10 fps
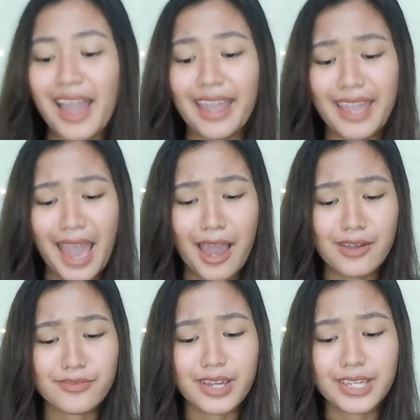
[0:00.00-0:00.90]
I
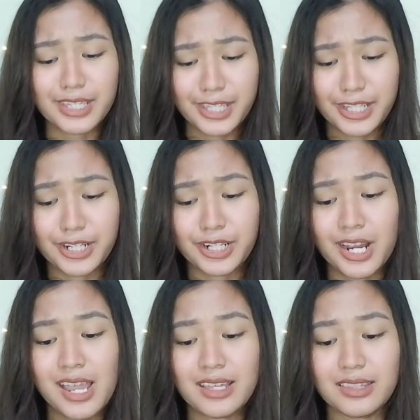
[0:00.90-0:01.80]
have
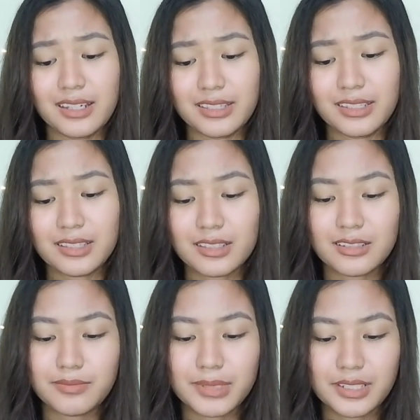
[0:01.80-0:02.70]
here the
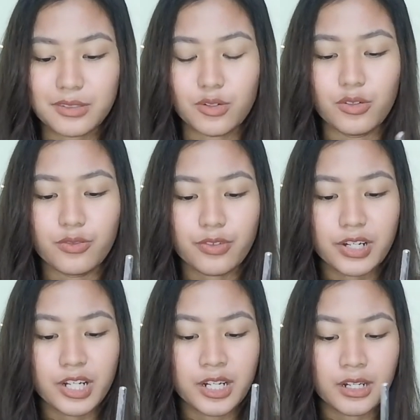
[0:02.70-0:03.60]
Detail
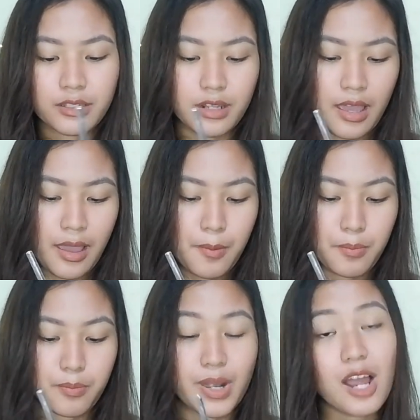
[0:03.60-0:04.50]
Makeover
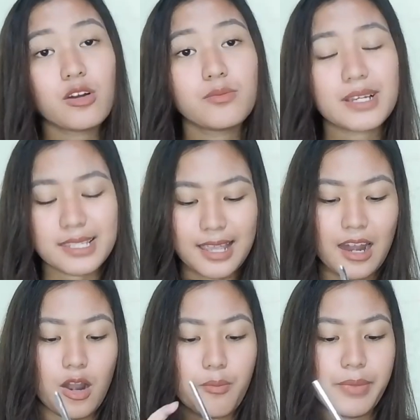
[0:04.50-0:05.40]
na Brow
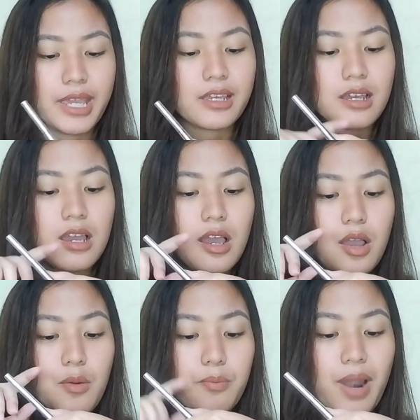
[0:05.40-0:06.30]
Mascara Make
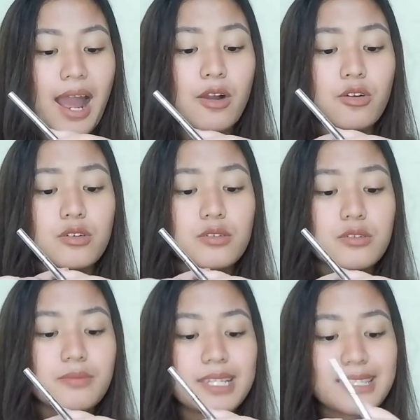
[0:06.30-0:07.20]
Brow
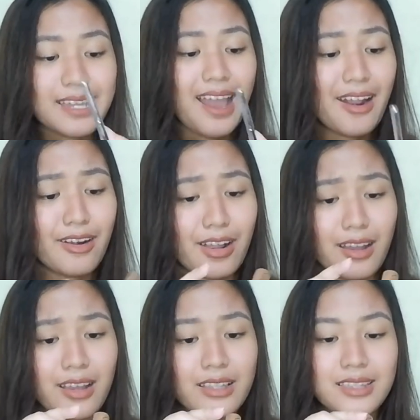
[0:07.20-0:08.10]

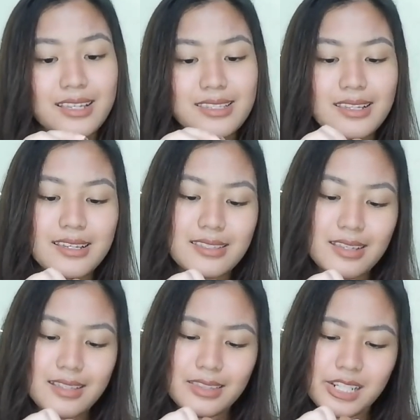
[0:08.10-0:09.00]
Mascara. This is
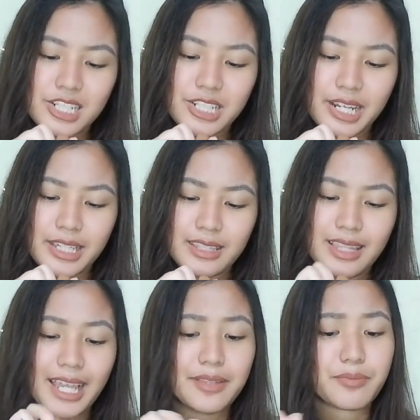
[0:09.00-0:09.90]
in the shade
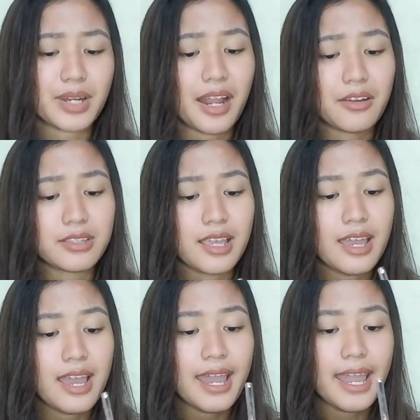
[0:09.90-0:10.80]
Light Brown
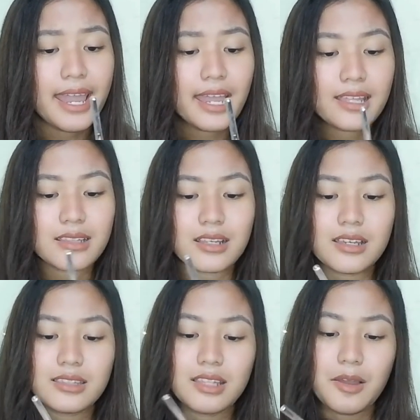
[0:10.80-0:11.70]
and
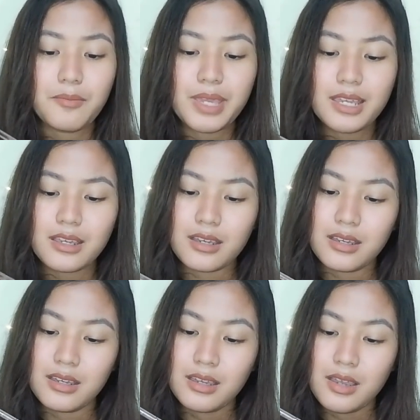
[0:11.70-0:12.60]
the Make
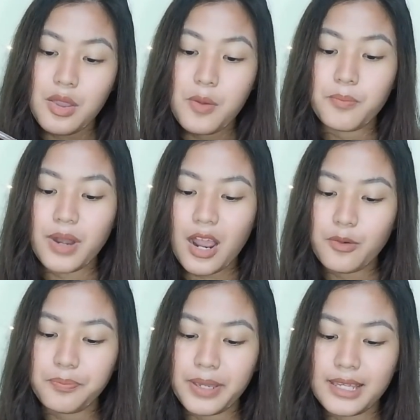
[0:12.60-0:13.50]

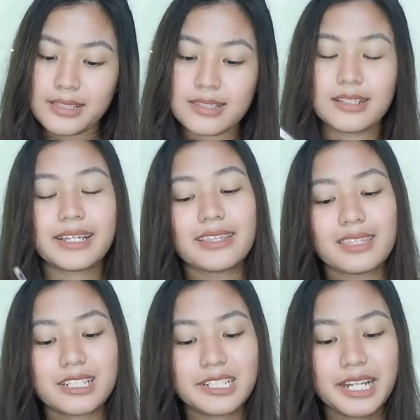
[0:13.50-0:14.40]
Brow Pencil
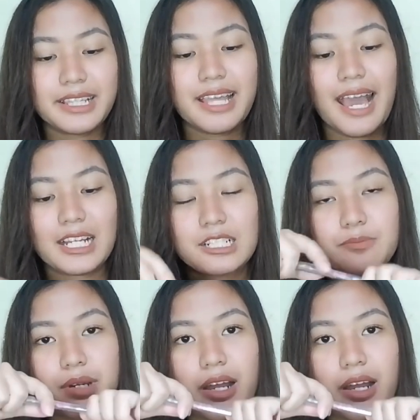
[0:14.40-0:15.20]
in the shade Ash